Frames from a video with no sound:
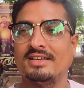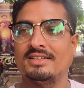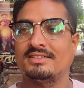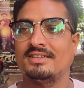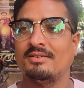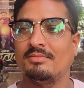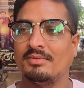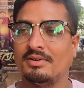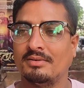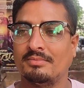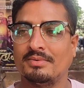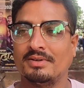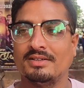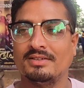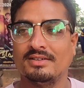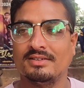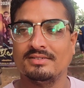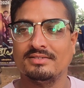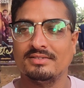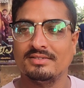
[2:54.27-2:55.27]
के सब अपन
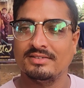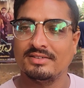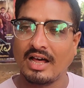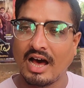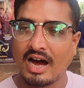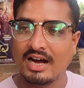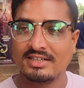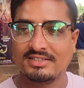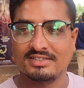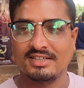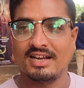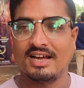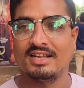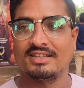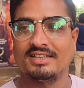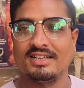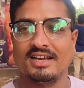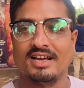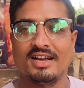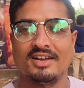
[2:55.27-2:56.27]
भाग
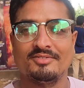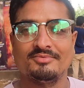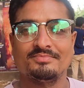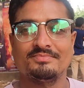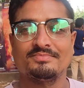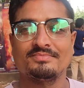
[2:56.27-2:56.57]
चलाते यहाँ